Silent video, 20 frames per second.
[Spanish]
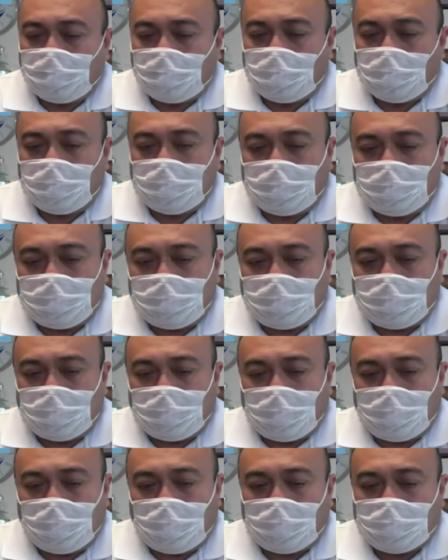
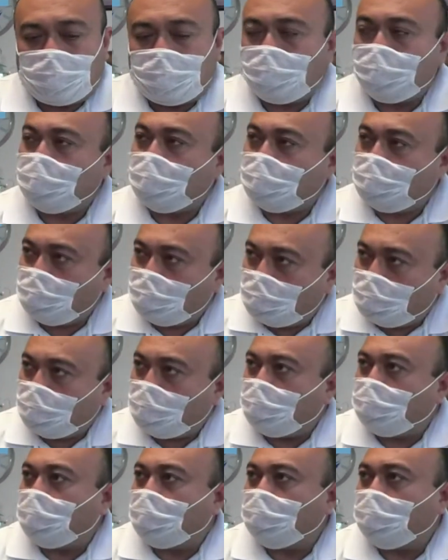este, en la sanitización
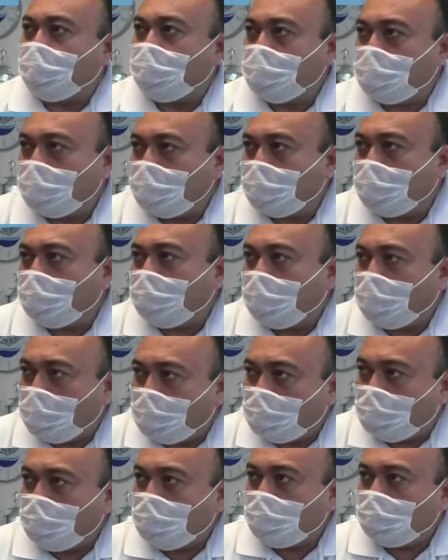del permanente del
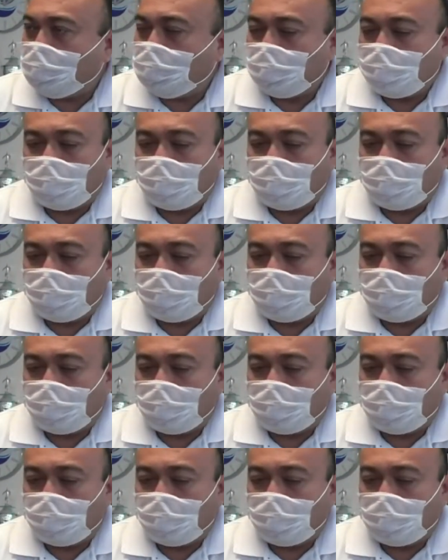vehículo.